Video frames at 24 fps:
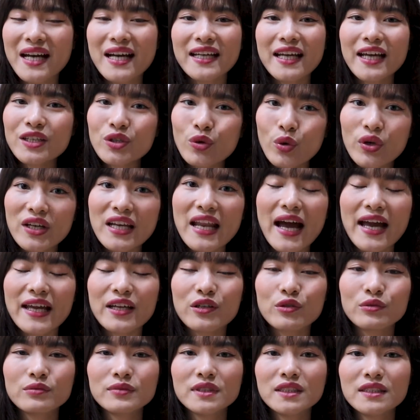kết nối lại
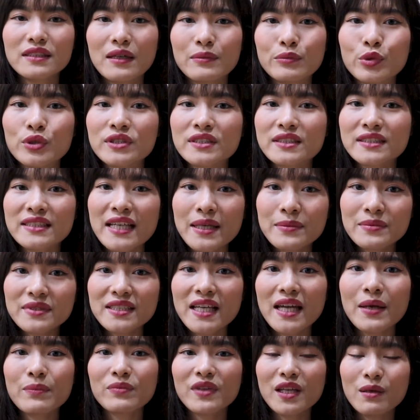cũng như là muốn xem
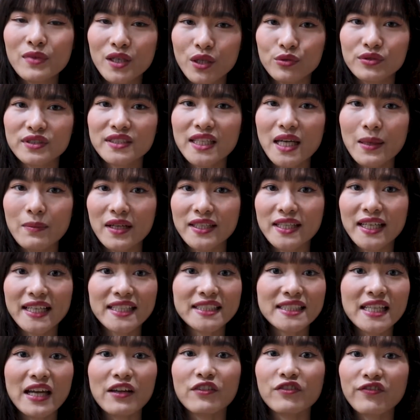xem tìm hiểu xem là những
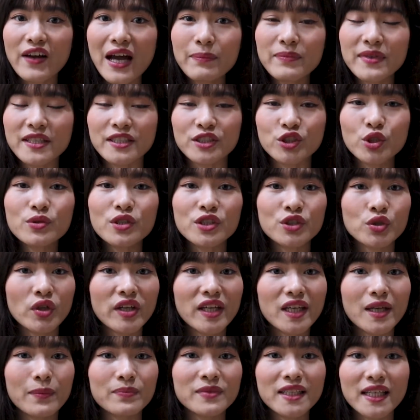cái giải pháp để giúp cho
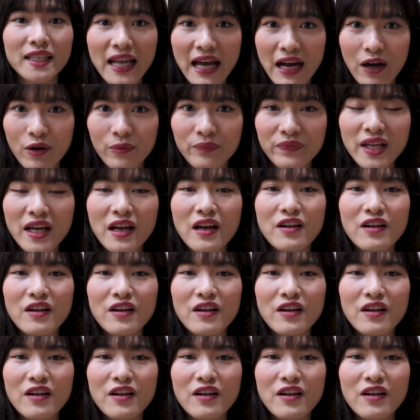doanh nghiệp như thế nào.